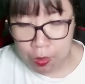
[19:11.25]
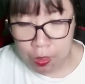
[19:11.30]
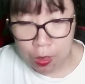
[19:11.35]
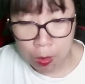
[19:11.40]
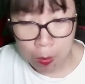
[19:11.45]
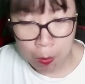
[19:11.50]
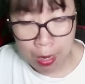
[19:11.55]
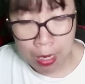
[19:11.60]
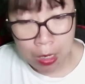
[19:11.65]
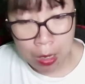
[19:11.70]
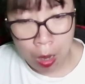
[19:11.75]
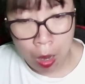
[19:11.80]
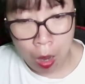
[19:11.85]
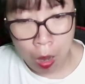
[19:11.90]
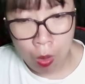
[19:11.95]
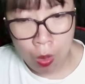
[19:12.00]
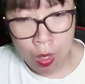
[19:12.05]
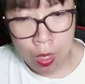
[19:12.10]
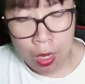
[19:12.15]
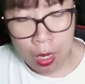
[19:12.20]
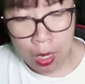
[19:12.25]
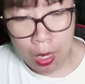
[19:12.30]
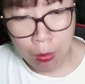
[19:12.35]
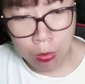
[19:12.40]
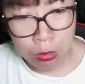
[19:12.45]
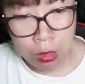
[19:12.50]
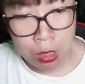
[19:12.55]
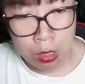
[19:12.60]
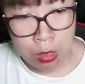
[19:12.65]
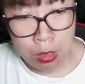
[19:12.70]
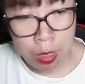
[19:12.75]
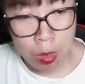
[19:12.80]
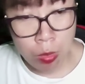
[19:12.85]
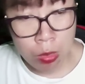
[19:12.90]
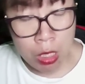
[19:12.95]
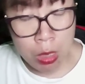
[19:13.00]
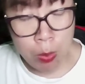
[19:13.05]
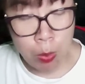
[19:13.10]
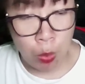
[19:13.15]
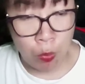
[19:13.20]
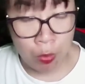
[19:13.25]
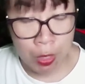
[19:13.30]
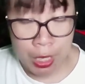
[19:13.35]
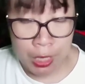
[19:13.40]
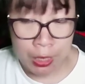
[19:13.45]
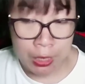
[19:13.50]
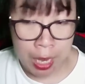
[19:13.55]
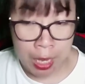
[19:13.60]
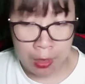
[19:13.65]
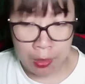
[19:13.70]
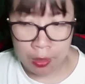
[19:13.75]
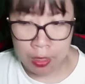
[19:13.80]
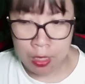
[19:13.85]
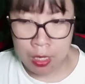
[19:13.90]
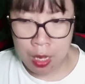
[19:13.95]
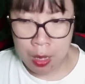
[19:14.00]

Trong mắt họ, Long Tử giống như một vị thần,